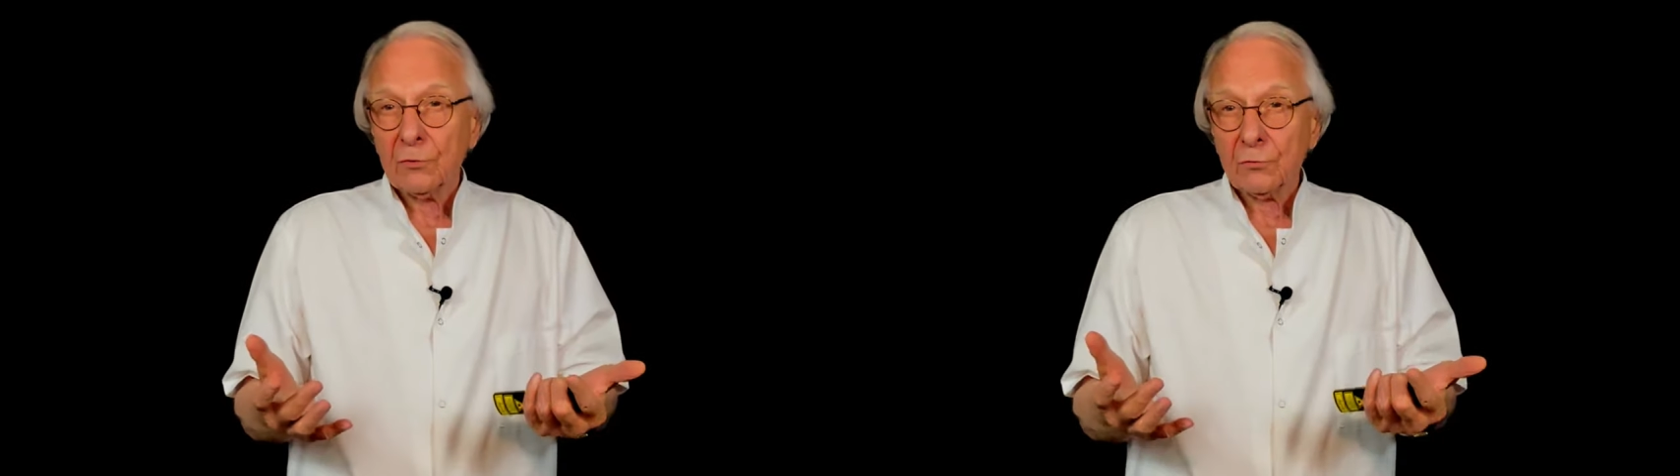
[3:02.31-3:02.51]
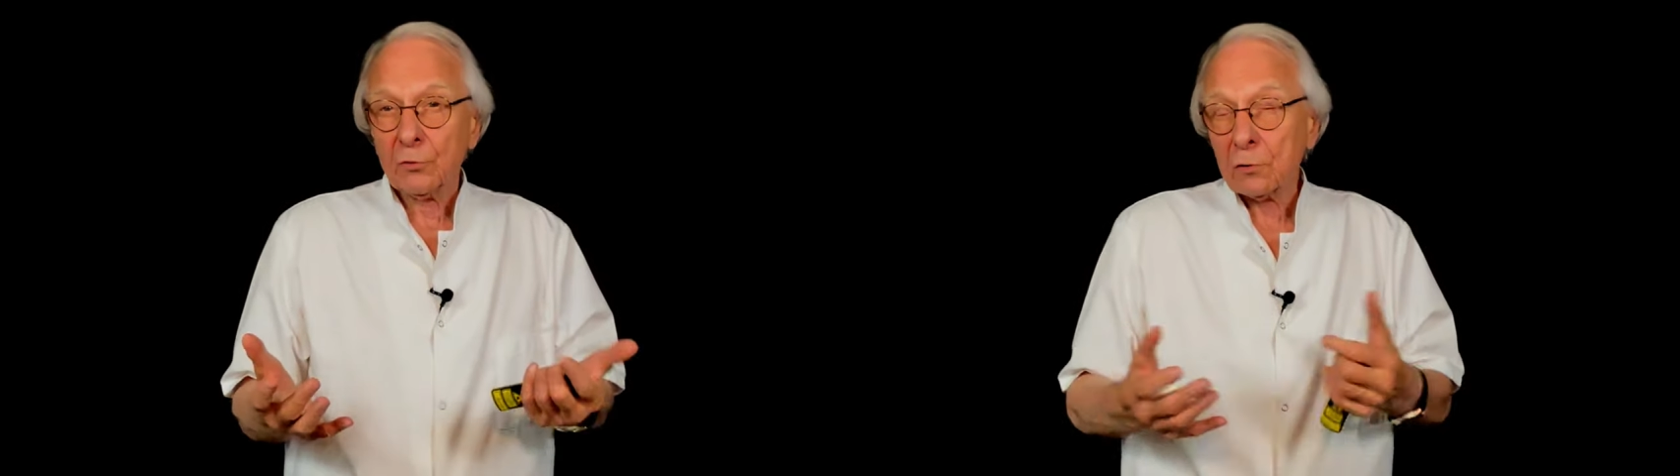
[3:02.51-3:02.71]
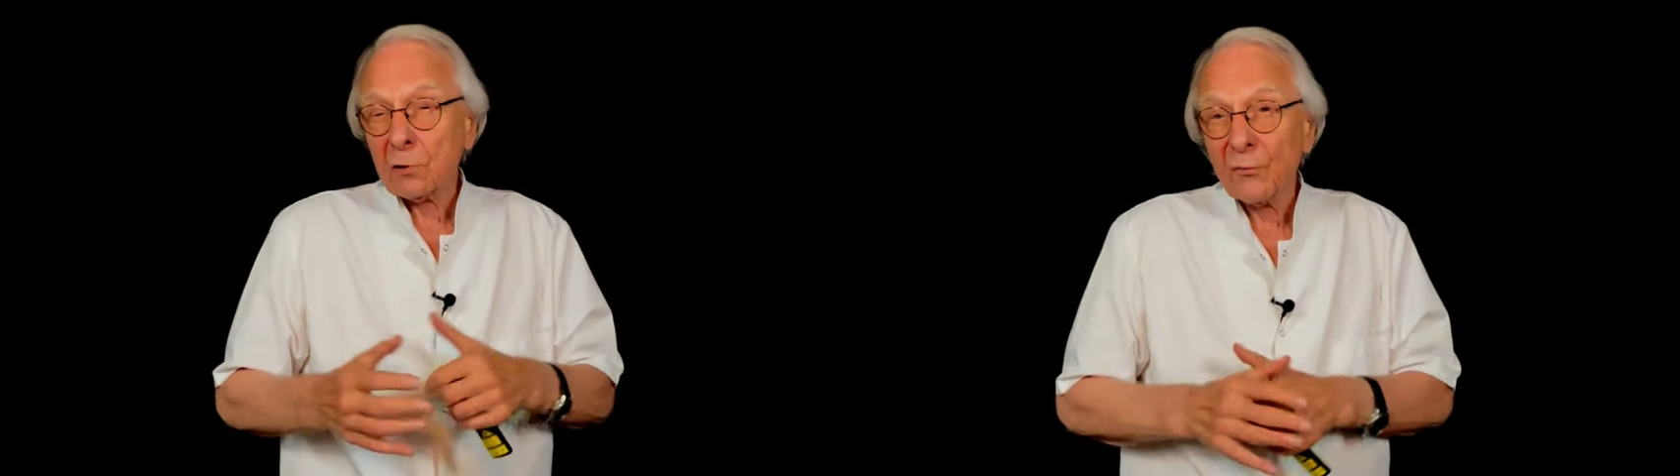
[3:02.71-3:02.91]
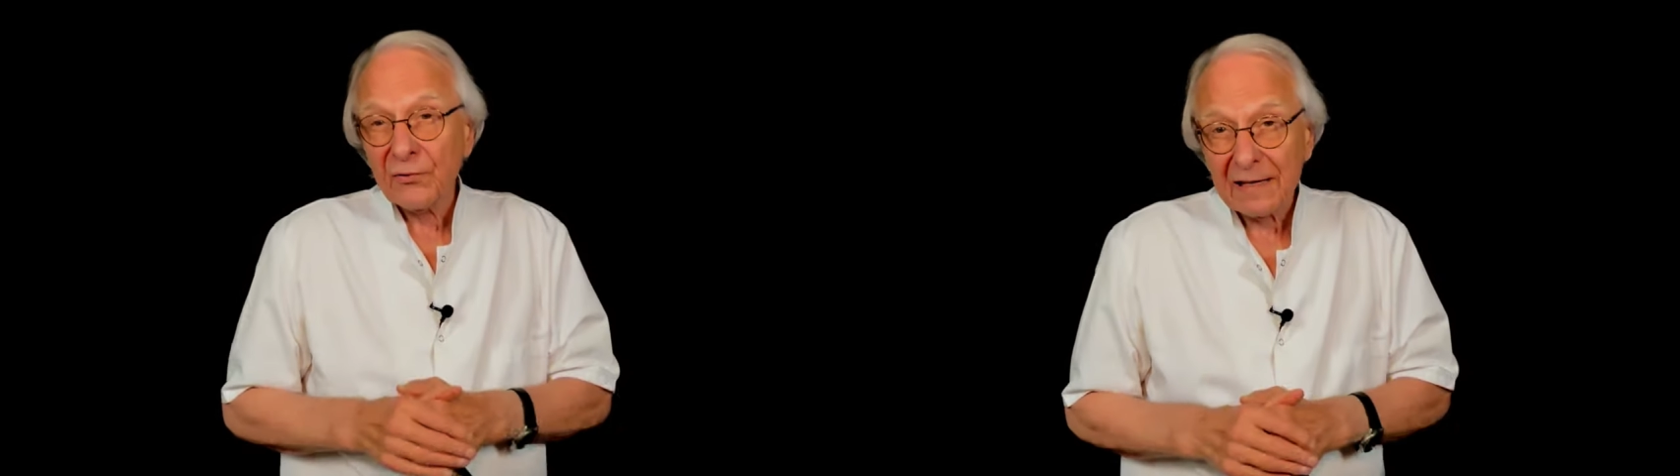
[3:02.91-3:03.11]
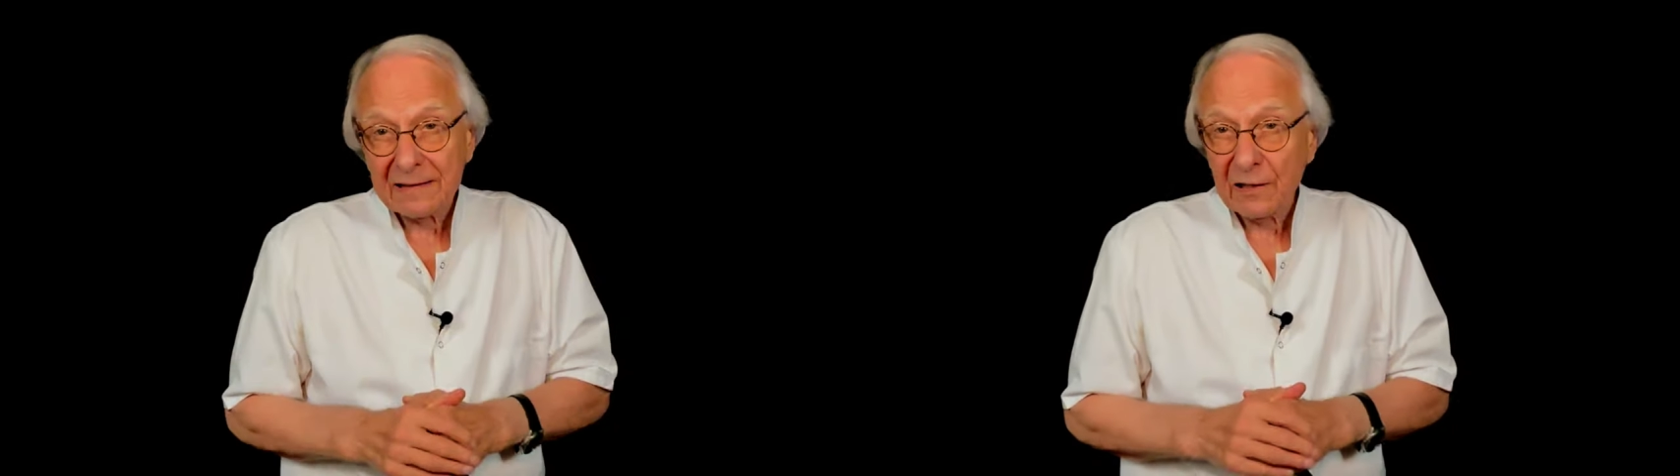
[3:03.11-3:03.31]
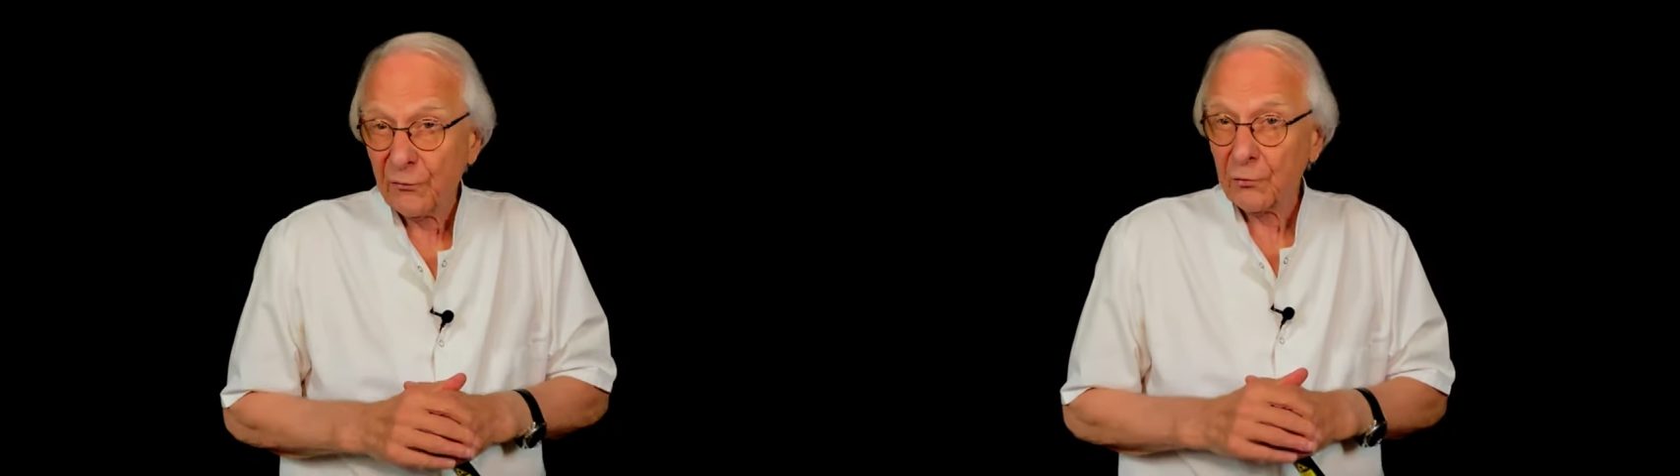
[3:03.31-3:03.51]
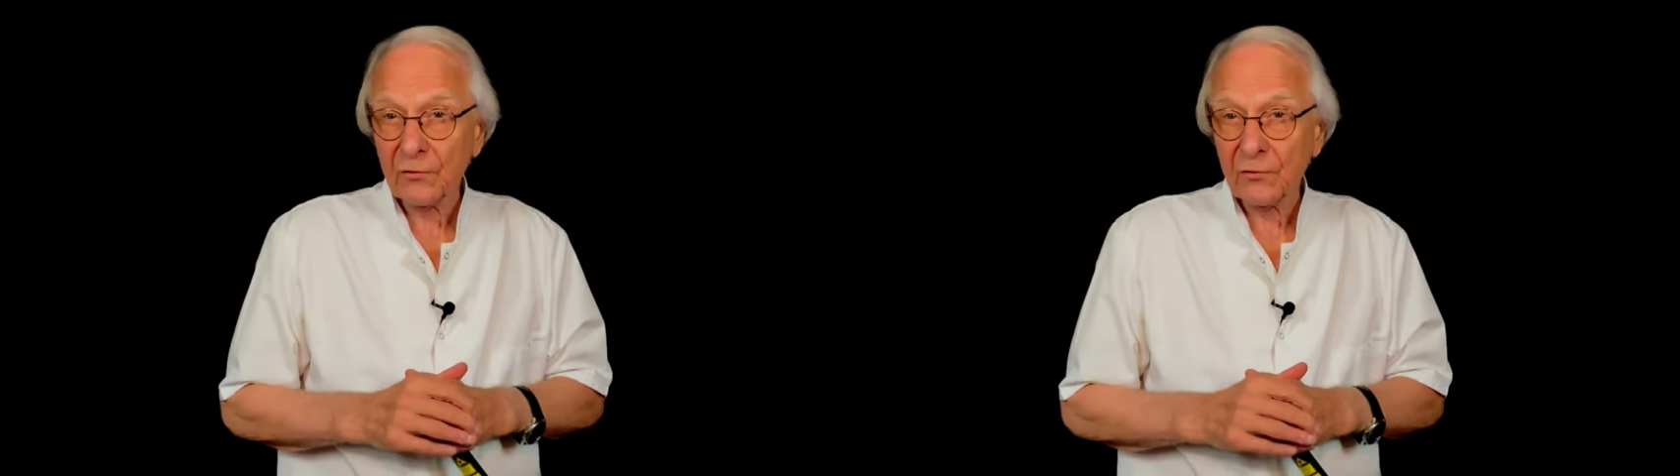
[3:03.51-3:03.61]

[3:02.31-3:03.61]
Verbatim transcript: Donc en fait, il faut